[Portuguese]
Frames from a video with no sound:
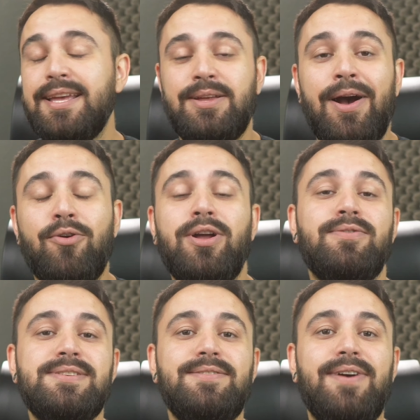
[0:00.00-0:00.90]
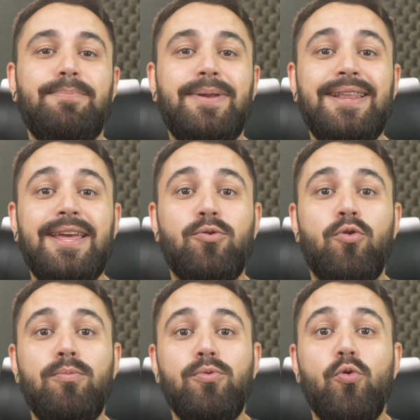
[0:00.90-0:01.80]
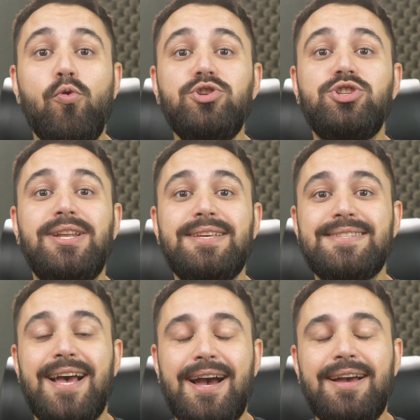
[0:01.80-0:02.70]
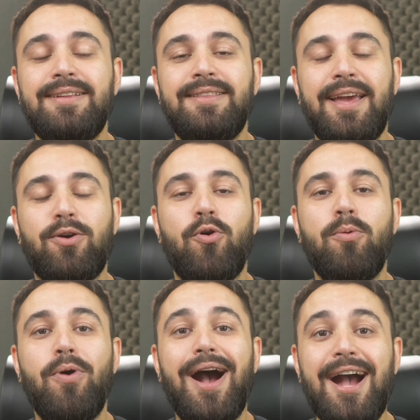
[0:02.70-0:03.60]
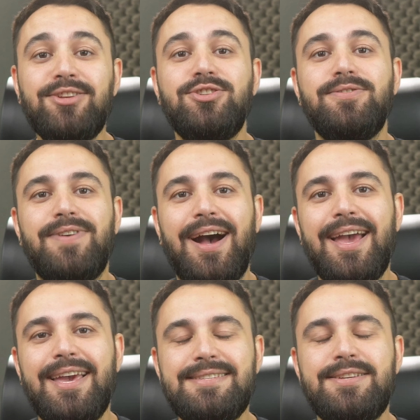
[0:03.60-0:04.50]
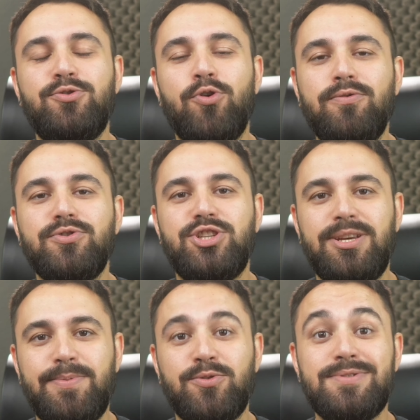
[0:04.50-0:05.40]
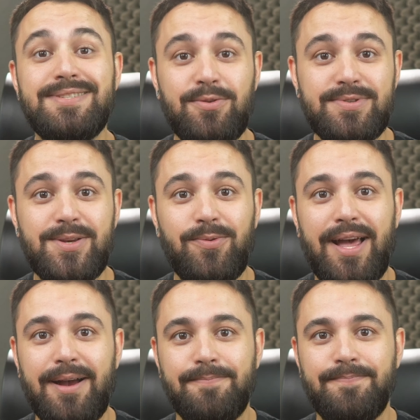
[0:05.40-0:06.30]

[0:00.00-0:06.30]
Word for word: Então agora você vai aprender como utilizar, né, como ativar esse novo chip no seu celular.